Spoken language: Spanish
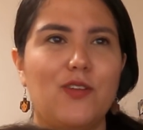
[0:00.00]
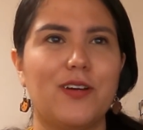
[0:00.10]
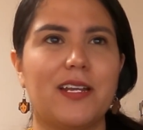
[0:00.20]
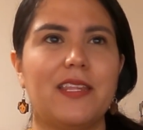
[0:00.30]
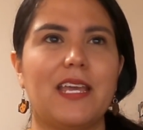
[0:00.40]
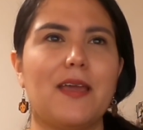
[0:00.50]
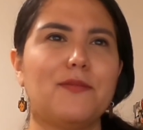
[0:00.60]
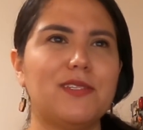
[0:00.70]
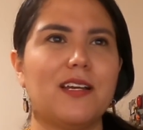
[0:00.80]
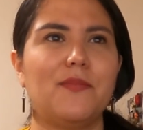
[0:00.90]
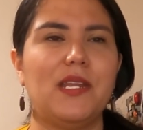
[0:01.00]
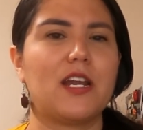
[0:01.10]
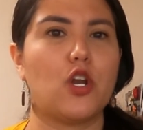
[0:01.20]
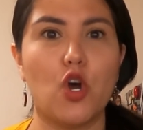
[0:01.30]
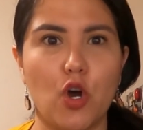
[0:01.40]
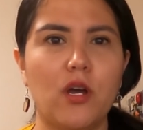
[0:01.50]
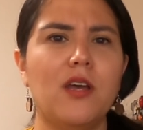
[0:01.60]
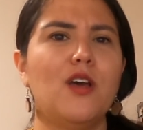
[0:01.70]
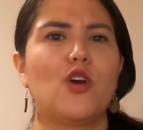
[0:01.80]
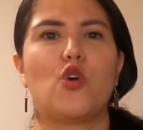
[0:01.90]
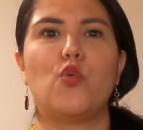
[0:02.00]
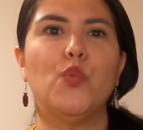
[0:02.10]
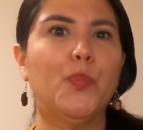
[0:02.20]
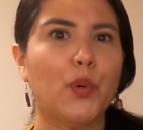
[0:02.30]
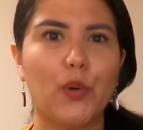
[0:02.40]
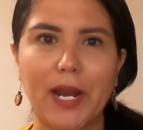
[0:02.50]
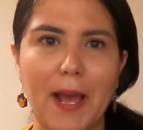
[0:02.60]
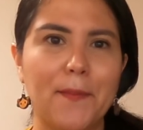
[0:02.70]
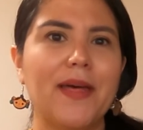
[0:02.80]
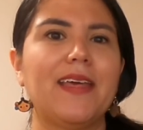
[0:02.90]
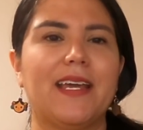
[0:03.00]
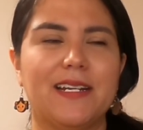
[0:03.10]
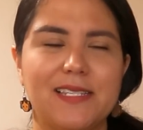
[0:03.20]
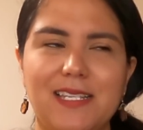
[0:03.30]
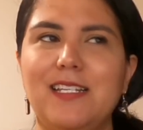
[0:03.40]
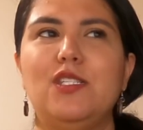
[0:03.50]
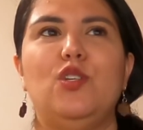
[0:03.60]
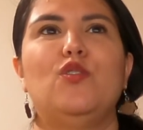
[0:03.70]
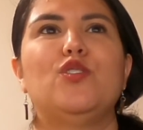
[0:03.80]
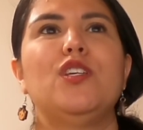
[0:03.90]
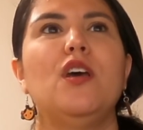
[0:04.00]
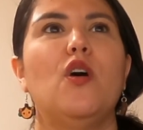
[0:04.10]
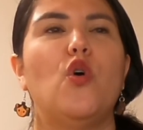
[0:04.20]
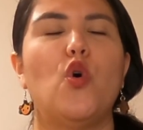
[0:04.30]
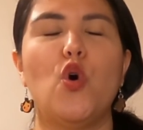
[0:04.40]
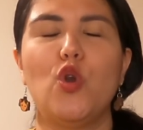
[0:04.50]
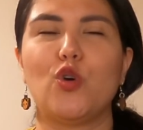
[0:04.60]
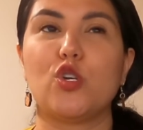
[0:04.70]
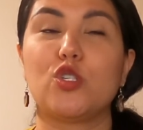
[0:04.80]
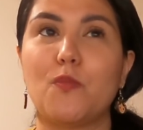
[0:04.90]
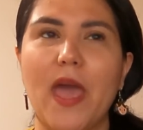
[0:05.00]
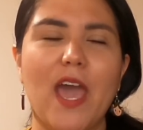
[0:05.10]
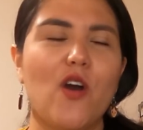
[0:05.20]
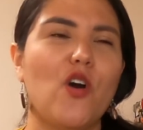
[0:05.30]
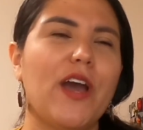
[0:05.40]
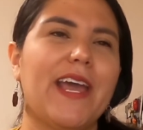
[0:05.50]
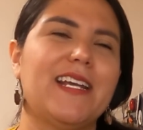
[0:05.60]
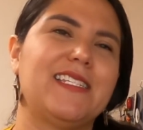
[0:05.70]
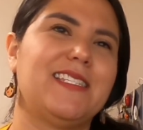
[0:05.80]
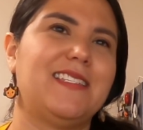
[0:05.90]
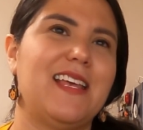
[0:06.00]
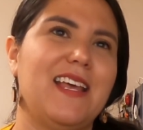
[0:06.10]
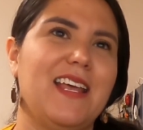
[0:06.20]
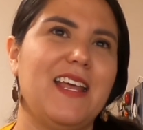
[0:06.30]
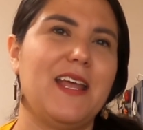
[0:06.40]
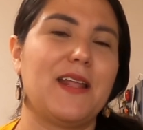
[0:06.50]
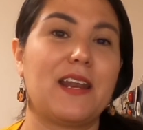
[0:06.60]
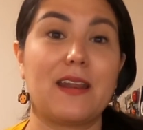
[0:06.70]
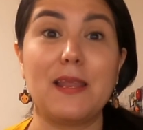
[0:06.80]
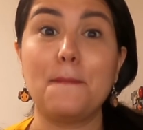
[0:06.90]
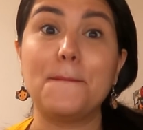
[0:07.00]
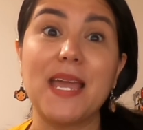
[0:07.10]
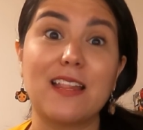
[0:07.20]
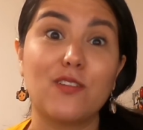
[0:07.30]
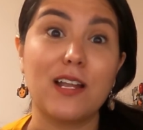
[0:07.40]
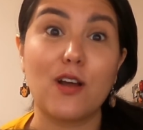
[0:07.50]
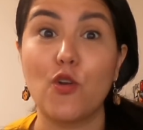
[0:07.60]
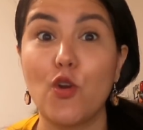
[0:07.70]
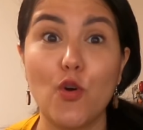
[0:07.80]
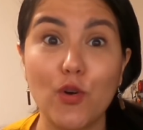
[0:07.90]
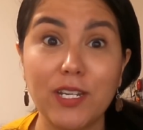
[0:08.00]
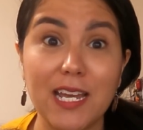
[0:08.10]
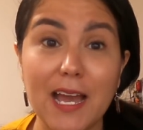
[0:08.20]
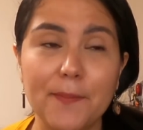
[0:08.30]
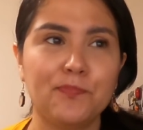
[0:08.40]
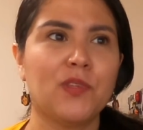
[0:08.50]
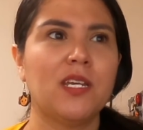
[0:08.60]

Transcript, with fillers: y no crean de que ahí vamos a caminar, no, con un programa de ejercicios o los veo este limpiando la colonia,